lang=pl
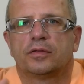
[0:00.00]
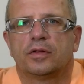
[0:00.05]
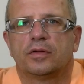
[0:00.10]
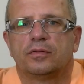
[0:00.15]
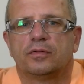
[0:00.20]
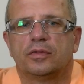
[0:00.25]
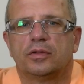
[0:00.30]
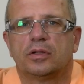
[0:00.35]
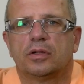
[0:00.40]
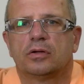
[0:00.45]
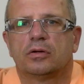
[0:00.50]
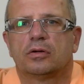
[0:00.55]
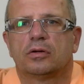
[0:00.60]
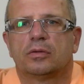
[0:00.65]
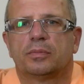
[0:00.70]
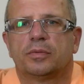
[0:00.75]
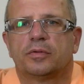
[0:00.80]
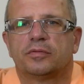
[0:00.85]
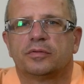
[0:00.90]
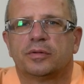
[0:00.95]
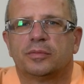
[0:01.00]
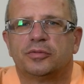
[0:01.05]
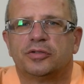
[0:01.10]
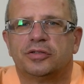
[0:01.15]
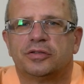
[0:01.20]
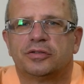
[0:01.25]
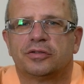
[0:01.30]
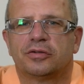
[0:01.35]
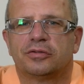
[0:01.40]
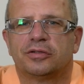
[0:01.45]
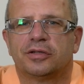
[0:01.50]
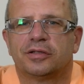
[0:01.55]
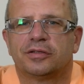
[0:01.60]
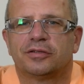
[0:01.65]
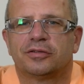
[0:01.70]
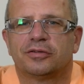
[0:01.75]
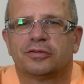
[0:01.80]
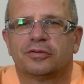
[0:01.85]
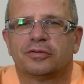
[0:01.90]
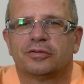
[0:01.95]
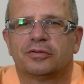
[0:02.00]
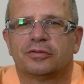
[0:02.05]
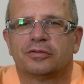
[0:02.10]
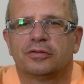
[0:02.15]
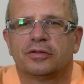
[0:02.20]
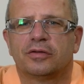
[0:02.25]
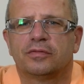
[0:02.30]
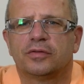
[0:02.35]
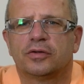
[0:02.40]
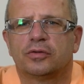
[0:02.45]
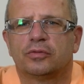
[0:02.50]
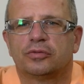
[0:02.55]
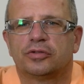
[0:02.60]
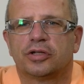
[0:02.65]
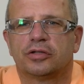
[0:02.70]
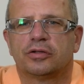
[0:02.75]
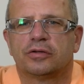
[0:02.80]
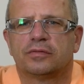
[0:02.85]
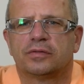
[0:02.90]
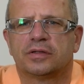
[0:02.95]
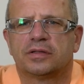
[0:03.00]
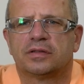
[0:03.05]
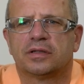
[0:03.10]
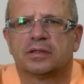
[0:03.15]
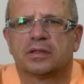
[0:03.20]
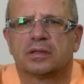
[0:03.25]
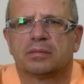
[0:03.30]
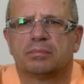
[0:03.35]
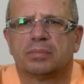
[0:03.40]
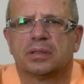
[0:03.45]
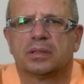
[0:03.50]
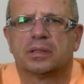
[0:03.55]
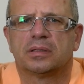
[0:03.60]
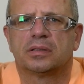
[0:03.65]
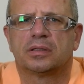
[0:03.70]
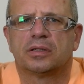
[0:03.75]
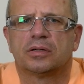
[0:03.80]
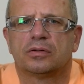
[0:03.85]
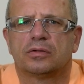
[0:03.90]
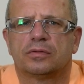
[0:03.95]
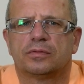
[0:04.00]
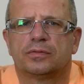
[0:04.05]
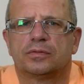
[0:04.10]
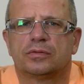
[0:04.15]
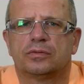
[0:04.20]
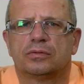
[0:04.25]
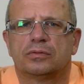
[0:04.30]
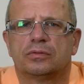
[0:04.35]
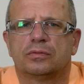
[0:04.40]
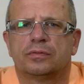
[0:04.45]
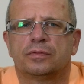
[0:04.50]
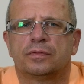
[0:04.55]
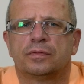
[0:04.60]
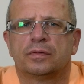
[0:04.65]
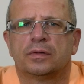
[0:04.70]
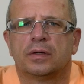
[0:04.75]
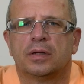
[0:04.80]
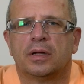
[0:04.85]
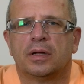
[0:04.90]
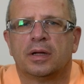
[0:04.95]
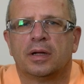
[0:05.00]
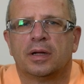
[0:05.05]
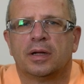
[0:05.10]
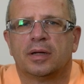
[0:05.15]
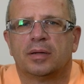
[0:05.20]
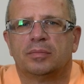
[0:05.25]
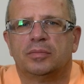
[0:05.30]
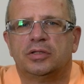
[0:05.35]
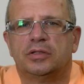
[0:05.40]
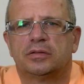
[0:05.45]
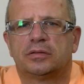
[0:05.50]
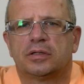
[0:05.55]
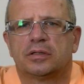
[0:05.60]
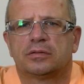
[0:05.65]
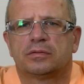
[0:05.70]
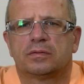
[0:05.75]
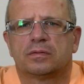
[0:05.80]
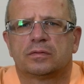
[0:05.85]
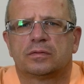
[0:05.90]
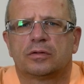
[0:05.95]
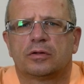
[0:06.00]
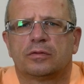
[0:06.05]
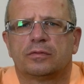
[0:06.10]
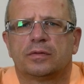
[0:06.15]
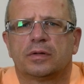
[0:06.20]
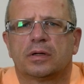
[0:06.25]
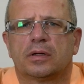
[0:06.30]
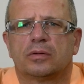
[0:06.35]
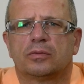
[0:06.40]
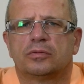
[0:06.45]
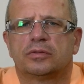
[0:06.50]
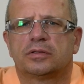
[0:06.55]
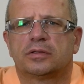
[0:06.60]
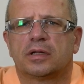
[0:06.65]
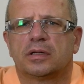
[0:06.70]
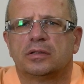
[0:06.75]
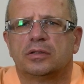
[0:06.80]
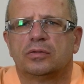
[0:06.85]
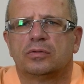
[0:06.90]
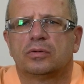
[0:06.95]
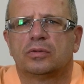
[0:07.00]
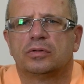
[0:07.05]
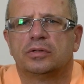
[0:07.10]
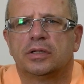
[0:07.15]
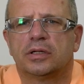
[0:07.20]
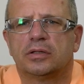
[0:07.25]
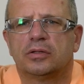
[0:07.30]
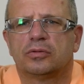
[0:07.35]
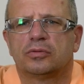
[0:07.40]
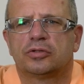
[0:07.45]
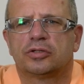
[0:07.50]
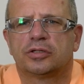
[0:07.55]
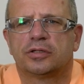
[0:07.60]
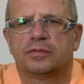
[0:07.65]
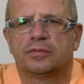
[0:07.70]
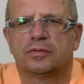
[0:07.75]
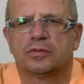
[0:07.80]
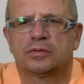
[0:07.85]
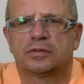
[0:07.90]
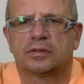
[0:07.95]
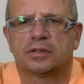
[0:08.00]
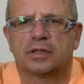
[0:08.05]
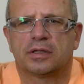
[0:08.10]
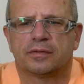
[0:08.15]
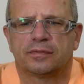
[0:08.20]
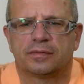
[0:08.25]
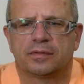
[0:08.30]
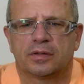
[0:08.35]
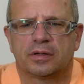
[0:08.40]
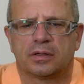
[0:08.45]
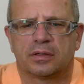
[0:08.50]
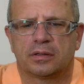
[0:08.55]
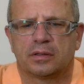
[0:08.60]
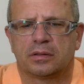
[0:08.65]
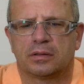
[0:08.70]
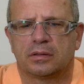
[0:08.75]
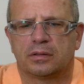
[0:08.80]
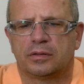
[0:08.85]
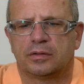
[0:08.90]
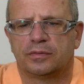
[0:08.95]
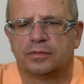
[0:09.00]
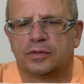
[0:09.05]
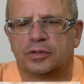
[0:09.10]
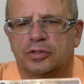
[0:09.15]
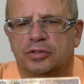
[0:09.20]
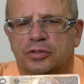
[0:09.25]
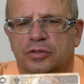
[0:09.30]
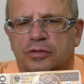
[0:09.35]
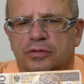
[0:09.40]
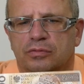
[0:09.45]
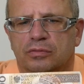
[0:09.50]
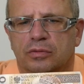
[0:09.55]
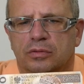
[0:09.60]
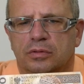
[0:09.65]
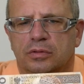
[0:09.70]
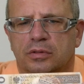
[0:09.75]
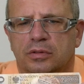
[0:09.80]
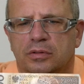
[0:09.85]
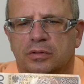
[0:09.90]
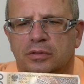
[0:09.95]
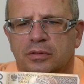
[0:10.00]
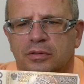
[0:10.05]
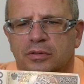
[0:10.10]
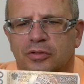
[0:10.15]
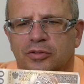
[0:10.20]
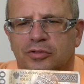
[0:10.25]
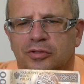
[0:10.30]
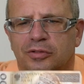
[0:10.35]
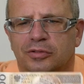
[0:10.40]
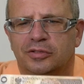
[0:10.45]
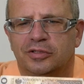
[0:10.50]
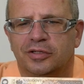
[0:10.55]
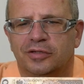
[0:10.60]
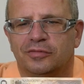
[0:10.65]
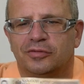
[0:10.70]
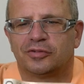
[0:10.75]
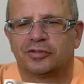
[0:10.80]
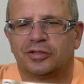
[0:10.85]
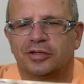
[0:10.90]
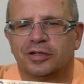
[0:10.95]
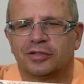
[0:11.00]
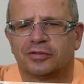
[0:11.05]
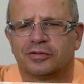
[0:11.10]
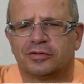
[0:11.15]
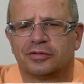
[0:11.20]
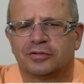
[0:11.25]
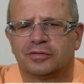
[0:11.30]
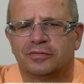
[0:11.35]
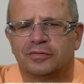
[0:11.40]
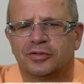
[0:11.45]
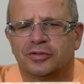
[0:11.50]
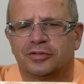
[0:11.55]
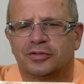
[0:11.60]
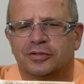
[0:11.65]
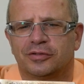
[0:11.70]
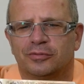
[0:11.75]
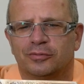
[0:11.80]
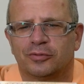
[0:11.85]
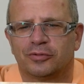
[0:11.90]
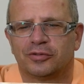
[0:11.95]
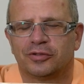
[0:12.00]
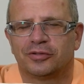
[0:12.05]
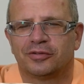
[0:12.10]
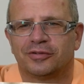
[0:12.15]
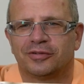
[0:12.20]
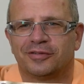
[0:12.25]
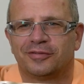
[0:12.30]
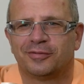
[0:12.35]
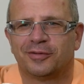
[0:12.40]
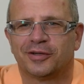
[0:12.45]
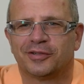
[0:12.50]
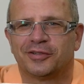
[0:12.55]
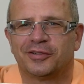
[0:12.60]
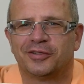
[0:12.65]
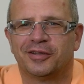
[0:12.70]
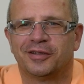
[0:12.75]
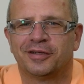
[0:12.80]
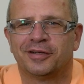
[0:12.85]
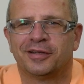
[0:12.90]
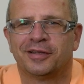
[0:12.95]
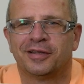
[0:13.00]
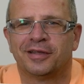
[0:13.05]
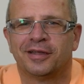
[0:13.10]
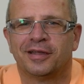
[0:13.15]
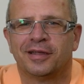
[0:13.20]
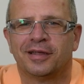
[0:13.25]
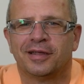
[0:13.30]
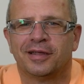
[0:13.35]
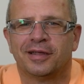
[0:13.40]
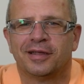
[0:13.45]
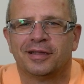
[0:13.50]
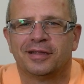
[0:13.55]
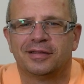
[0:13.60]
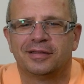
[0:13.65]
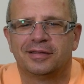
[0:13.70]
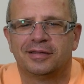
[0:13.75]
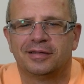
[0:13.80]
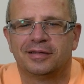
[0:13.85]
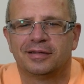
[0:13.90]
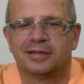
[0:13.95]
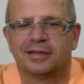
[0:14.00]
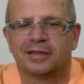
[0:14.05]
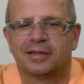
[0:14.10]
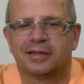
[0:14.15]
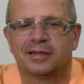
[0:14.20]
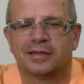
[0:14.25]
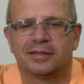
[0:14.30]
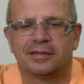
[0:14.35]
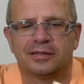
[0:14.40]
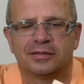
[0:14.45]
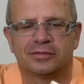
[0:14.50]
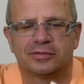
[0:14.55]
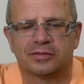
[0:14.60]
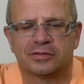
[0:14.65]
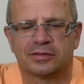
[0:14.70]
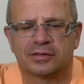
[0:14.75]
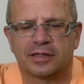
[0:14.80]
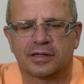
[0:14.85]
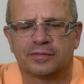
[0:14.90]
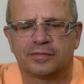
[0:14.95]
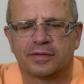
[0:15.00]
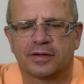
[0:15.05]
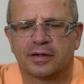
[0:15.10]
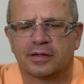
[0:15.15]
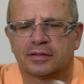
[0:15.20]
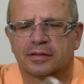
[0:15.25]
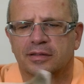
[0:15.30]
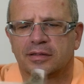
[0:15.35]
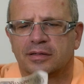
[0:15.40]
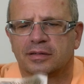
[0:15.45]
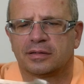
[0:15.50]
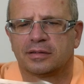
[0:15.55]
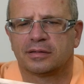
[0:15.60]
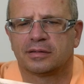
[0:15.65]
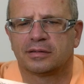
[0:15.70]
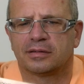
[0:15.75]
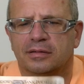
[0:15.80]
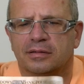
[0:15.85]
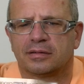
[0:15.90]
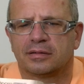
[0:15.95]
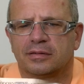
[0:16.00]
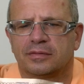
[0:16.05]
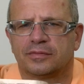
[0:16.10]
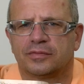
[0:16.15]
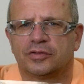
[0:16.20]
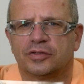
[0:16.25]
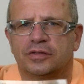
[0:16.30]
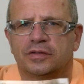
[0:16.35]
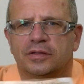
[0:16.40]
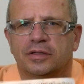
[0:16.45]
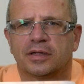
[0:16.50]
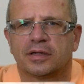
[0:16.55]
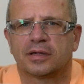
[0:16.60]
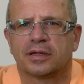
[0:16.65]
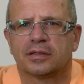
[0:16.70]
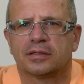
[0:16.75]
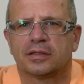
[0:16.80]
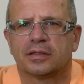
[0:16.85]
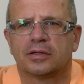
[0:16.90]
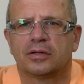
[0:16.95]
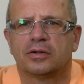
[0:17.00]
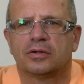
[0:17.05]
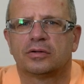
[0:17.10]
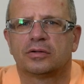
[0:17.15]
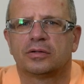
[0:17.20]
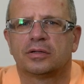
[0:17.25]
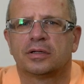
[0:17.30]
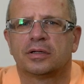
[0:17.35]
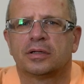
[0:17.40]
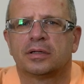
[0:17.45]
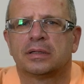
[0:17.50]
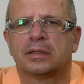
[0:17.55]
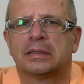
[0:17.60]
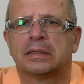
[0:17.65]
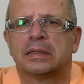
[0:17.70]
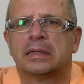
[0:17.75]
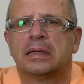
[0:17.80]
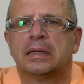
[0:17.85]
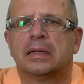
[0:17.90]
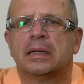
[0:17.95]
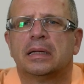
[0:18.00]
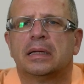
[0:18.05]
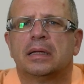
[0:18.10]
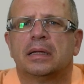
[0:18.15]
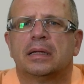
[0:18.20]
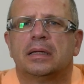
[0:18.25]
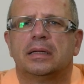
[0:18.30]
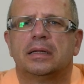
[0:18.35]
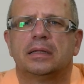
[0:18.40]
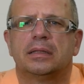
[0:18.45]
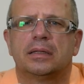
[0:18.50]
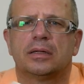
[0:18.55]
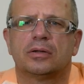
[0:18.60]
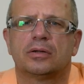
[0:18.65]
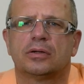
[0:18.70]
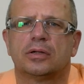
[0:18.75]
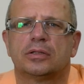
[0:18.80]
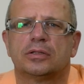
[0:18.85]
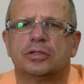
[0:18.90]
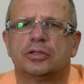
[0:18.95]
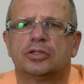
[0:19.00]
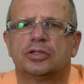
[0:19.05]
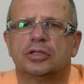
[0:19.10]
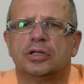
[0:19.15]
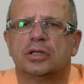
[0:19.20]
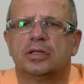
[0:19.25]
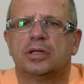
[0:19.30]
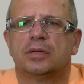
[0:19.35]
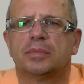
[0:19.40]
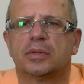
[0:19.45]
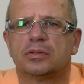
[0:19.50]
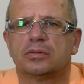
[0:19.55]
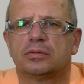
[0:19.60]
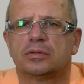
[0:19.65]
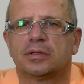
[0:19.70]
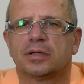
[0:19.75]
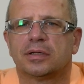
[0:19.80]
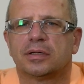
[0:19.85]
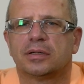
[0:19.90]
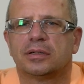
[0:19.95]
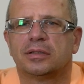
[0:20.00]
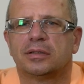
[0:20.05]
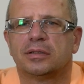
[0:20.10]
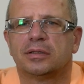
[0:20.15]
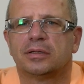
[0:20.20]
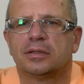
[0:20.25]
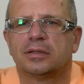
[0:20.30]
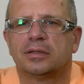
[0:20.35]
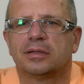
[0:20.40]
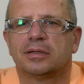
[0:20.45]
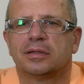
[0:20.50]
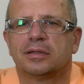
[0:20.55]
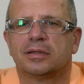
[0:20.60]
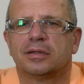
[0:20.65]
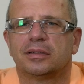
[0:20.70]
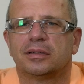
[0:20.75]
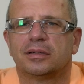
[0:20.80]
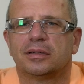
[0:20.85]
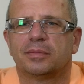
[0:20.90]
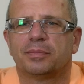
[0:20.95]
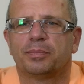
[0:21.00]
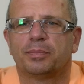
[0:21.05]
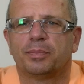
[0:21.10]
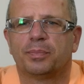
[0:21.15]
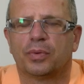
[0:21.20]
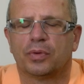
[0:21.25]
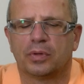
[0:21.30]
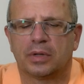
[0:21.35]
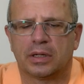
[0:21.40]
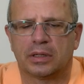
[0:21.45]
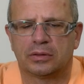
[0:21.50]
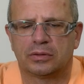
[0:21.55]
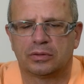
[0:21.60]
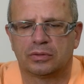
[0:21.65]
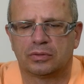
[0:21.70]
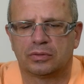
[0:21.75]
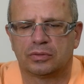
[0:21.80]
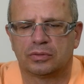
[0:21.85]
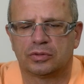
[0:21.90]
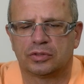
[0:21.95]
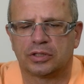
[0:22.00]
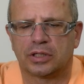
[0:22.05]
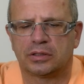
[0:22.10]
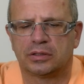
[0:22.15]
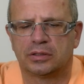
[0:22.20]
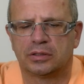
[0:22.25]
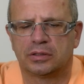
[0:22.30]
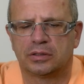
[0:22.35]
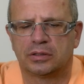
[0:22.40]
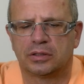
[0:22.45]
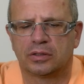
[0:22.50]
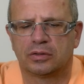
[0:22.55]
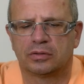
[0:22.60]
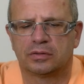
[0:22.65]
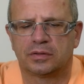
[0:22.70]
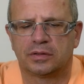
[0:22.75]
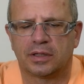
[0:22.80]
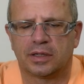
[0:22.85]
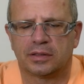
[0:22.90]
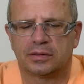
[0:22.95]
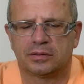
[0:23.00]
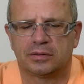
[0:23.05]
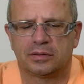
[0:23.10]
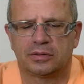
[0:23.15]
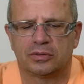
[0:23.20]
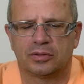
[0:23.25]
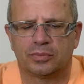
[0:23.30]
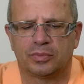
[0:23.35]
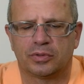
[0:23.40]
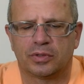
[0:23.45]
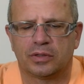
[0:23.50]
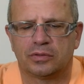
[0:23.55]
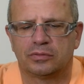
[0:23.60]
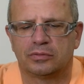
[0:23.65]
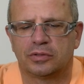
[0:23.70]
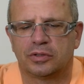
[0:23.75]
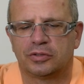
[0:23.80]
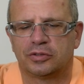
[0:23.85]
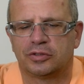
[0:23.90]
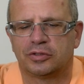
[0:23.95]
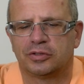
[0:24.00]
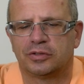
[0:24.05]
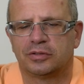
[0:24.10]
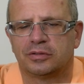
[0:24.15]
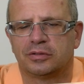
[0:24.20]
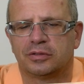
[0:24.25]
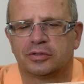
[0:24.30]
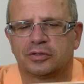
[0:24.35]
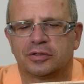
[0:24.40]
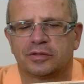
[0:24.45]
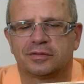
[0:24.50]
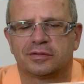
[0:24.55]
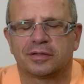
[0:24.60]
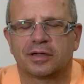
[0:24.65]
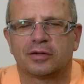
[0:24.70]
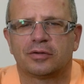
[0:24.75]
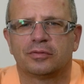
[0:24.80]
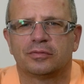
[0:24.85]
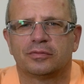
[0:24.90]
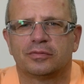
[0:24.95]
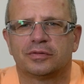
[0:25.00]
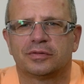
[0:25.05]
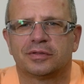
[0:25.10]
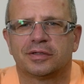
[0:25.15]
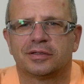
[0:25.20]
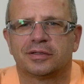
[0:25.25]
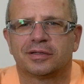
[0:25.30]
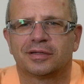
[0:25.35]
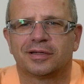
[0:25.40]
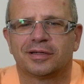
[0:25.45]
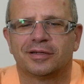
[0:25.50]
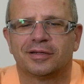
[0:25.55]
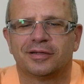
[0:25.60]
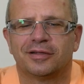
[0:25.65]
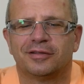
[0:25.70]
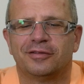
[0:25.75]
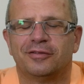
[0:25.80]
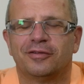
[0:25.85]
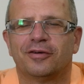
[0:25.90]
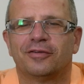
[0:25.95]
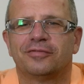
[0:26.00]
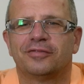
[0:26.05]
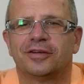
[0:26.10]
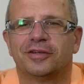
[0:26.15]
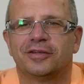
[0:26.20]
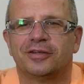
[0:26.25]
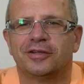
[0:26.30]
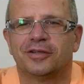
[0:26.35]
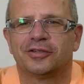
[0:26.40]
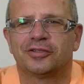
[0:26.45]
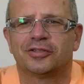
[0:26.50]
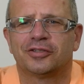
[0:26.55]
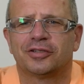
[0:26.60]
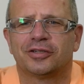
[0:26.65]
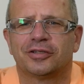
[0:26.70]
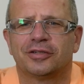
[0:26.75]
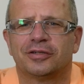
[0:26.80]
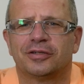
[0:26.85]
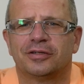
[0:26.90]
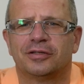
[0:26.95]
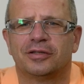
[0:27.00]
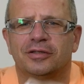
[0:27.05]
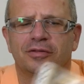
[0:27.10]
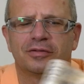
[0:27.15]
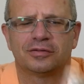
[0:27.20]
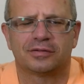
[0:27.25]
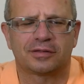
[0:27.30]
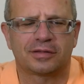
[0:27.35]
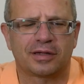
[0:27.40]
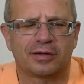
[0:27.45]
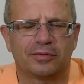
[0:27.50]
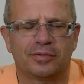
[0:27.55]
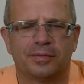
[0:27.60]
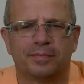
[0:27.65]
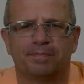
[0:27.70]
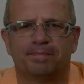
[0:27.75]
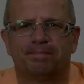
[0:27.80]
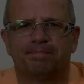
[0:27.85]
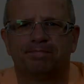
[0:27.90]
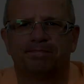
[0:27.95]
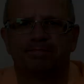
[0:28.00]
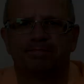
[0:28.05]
tym wideo opowiem Ci co nieco o nowych urzędowych cenach badań kierowców. Ministerstwo Zdrowia ustaliło jedną sztywną stawkę 200 zł. Jeżeli nie wiesz ile to jest 200 zł, to jest właśnie tyle. Jest to stawka na wszystkie kategorie i teoretycznie nie ma tutaj pola do żadnych negocjacji. No pokazuję Ci jeszcze starą dwusetkę, nowej jeszcze nie dostałem.